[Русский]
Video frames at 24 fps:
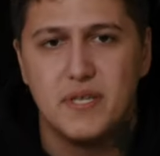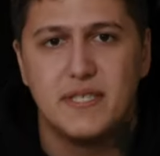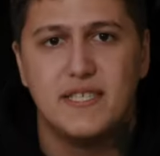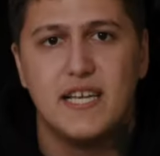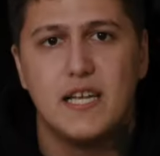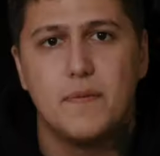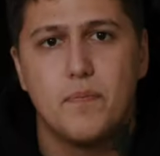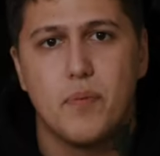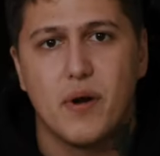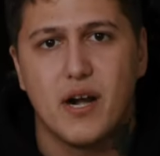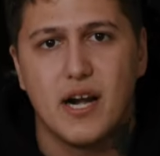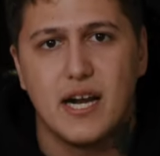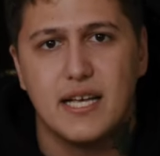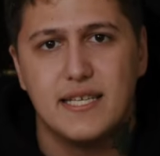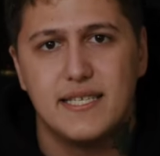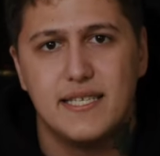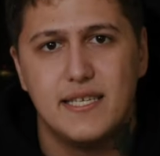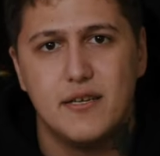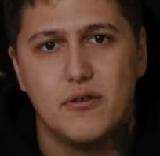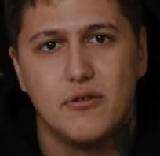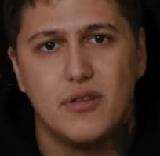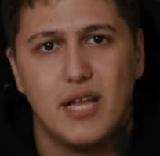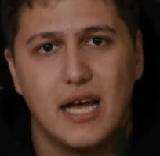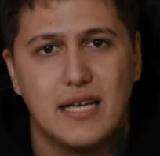пиздеть про
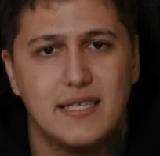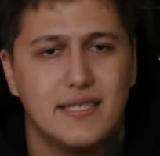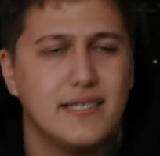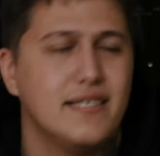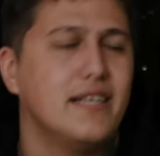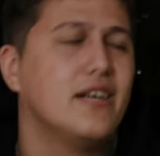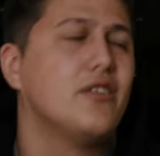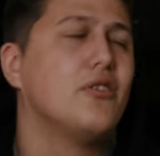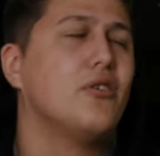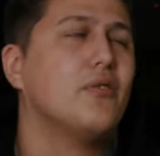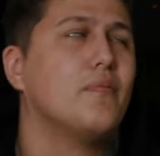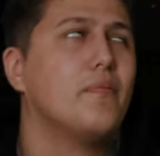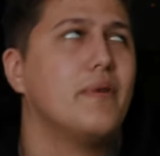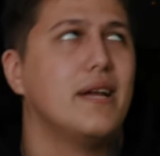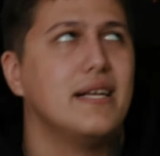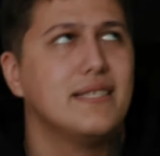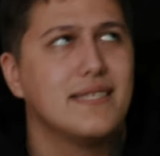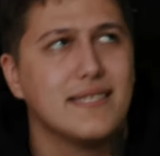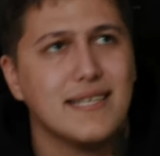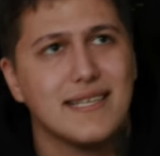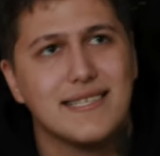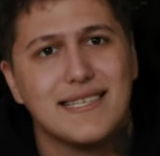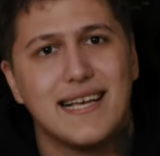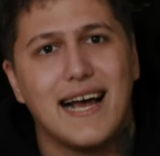Россию, да? Сделал он,
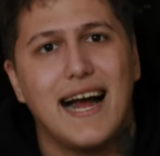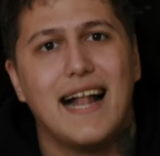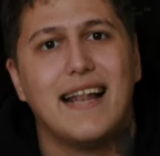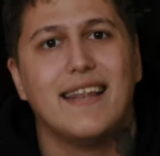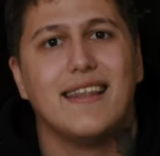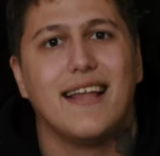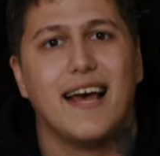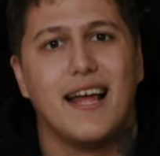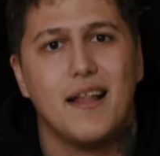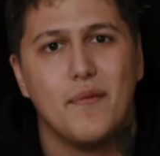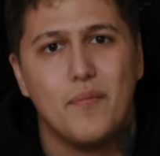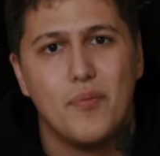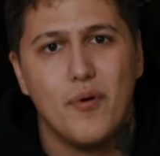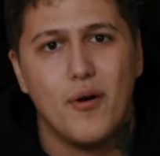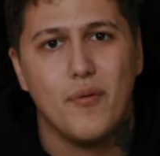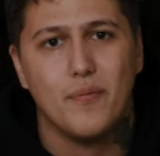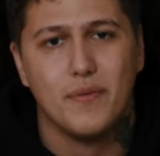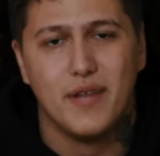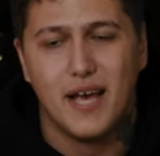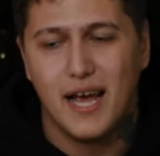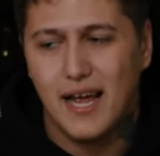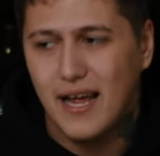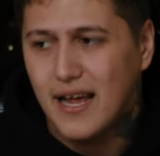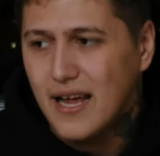блядь, социальный
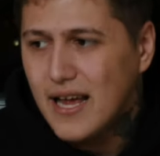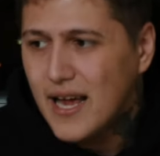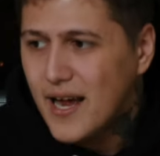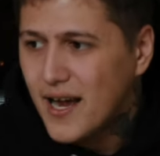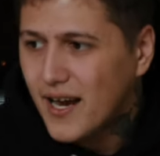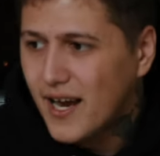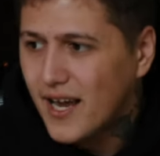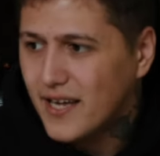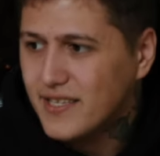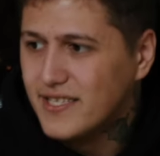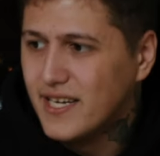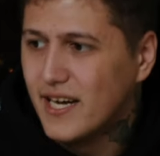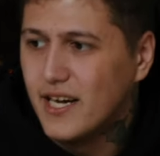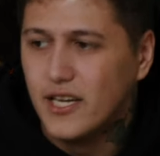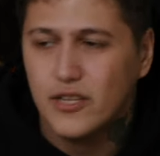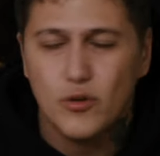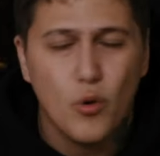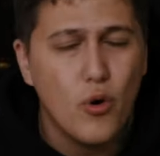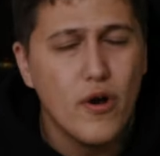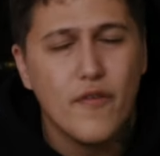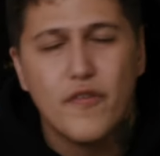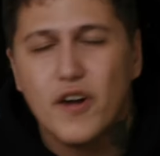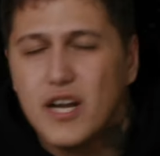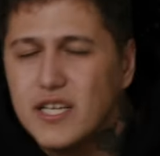альбом, да? Где говорит,
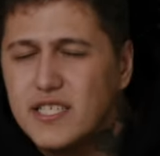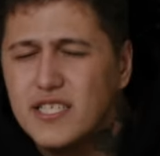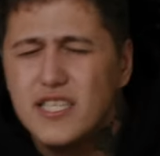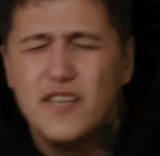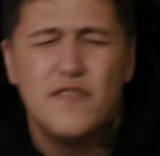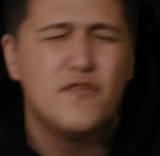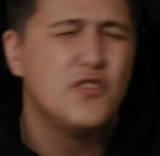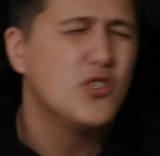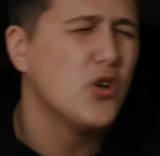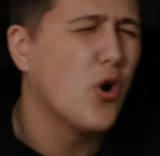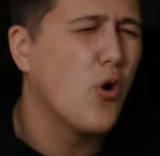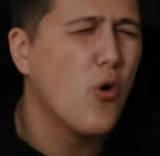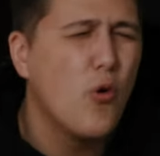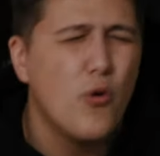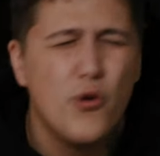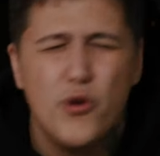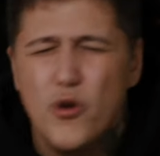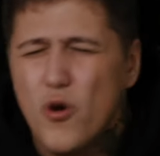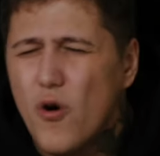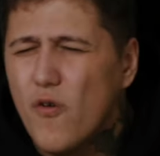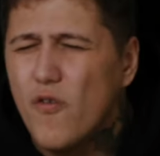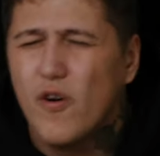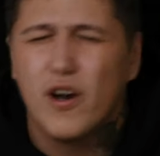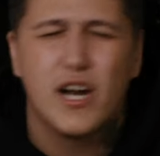ой, в России все
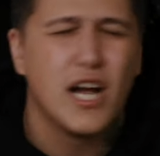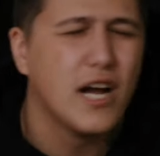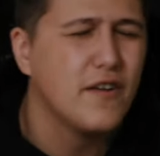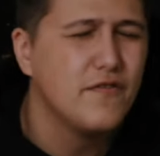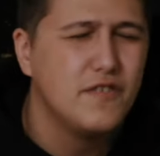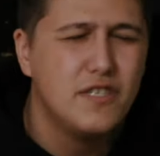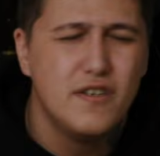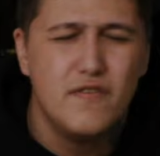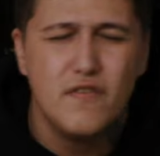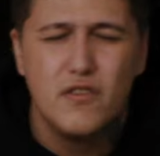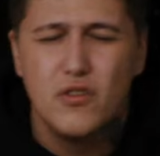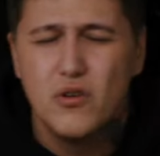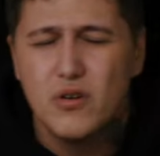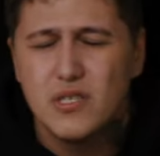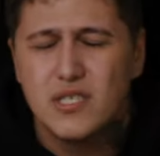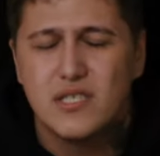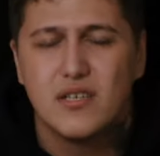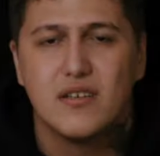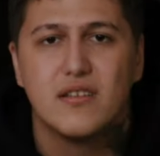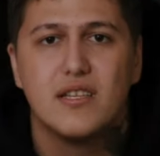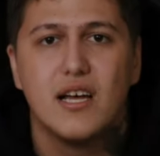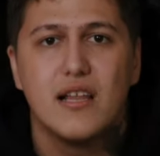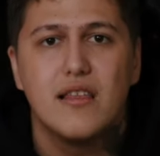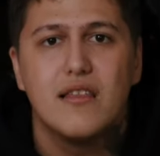хуево, как в
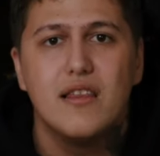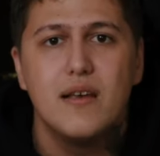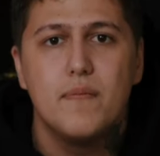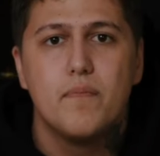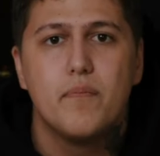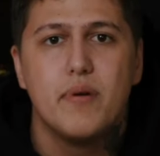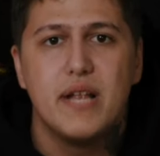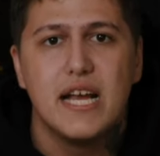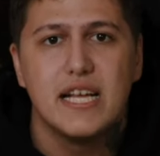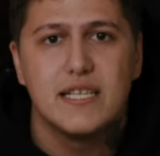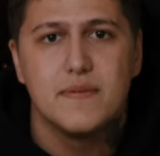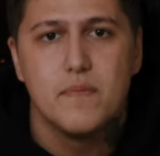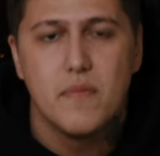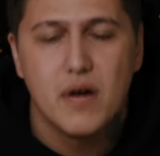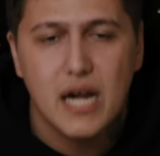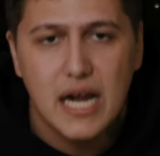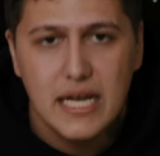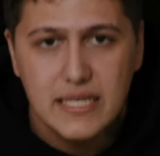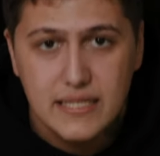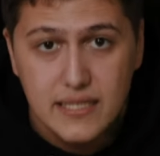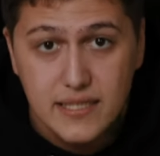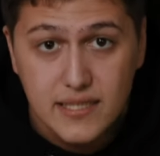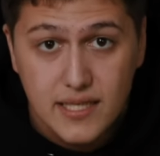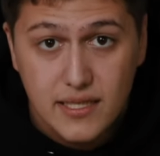90-х. Да ты, блядь,
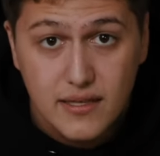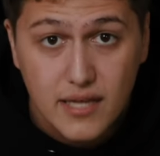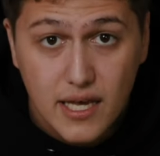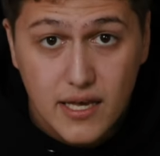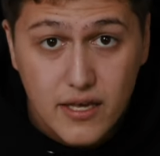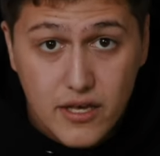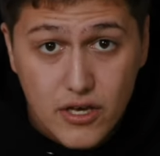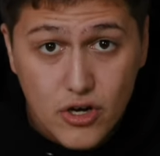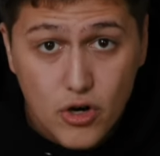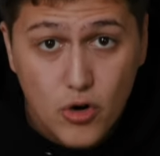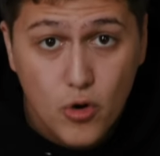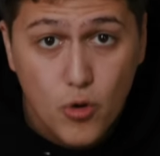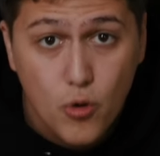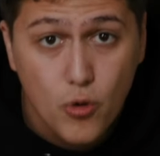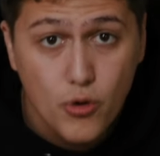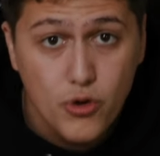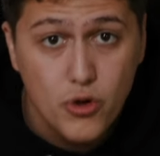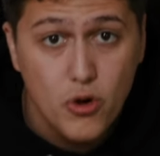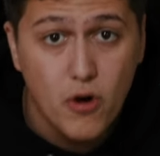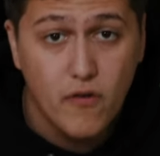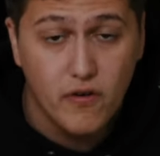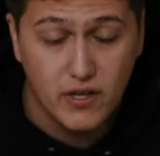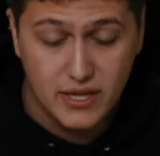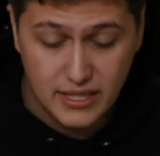мразь за таких
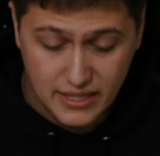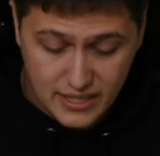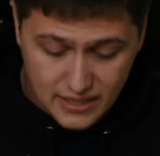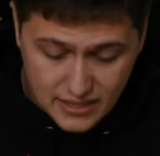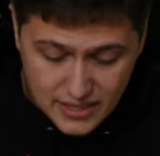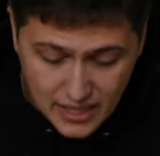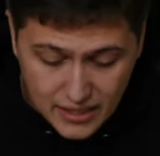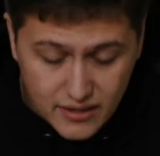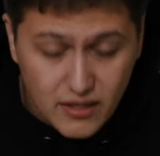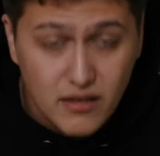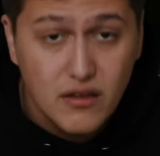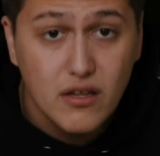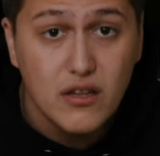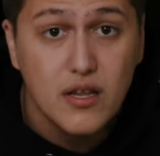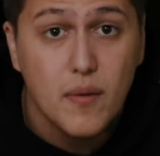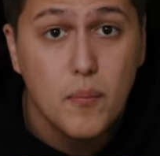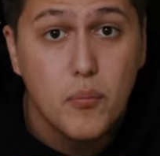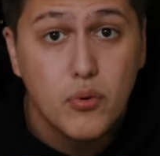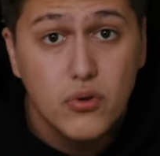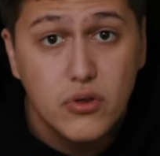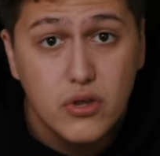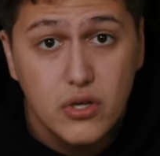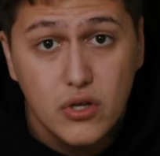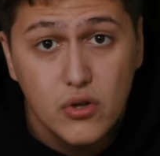хуево. Таких, как ты, надо на
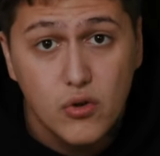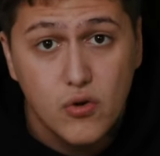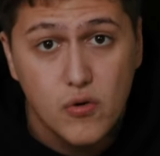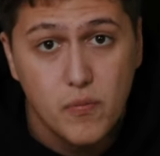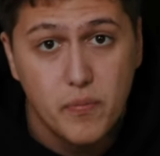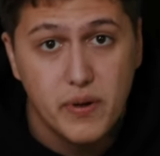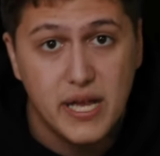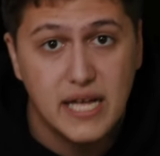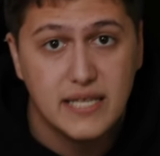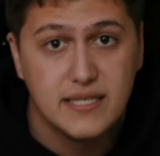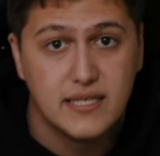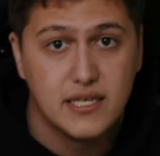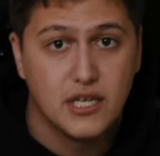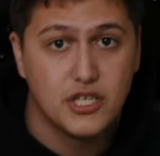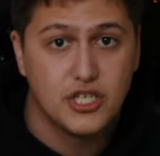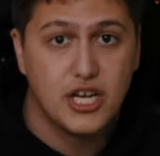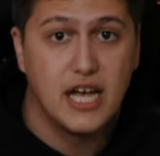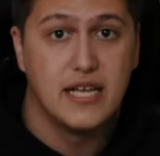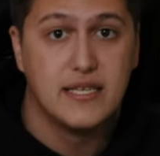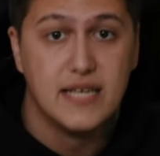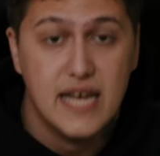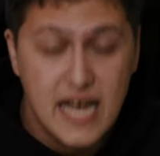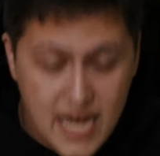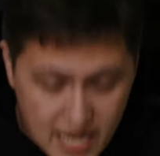бутылку, блядь,
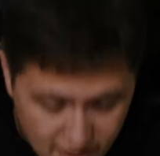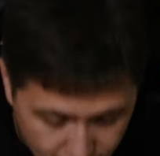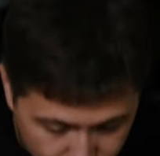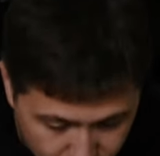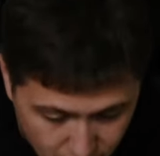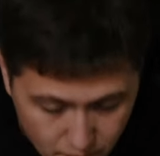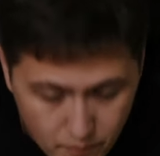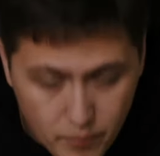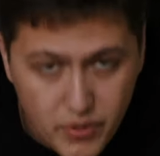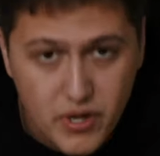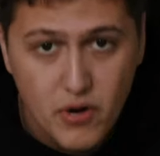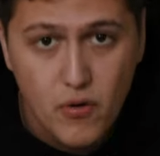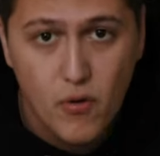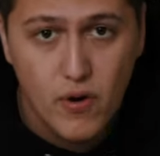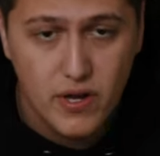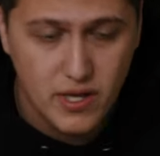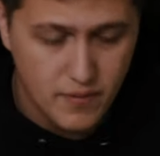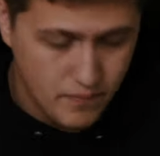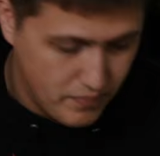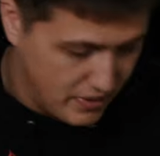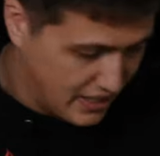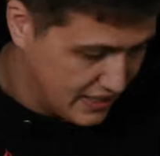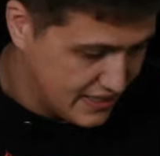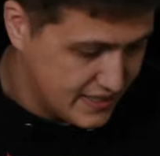сажать. В
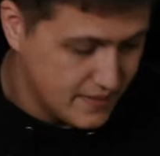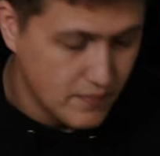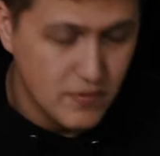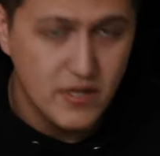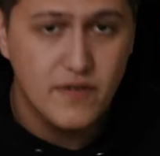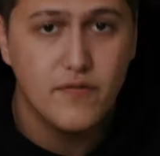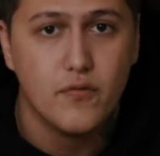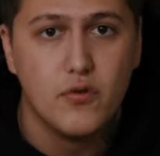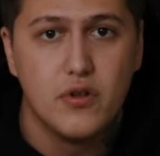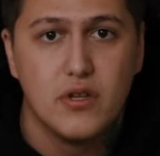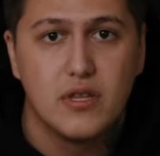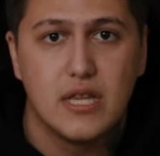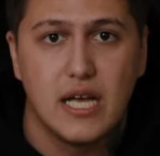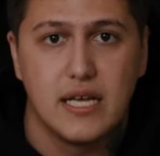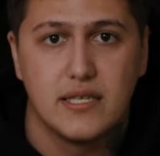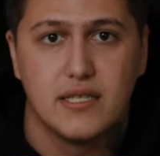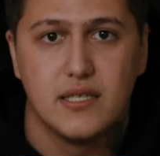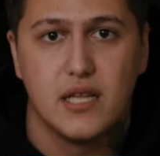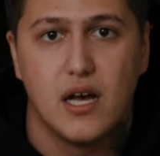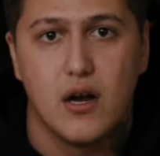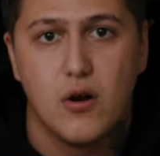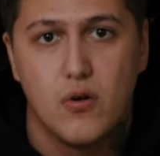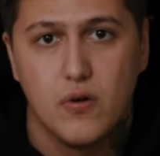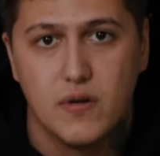эмбрионе, блядь, смыть в
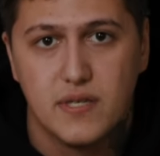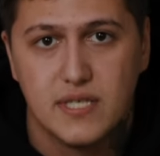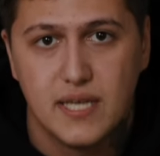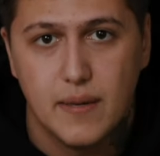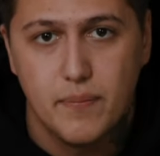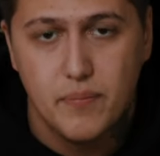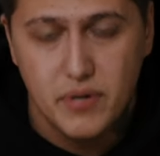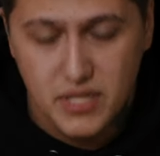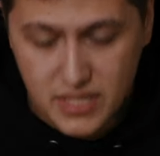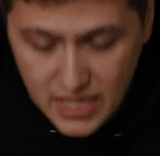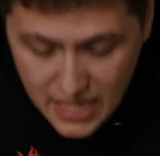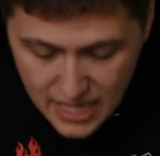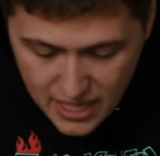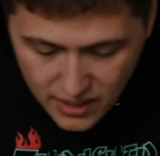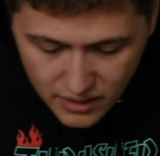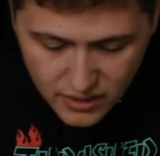унитаз нахуй и забыть.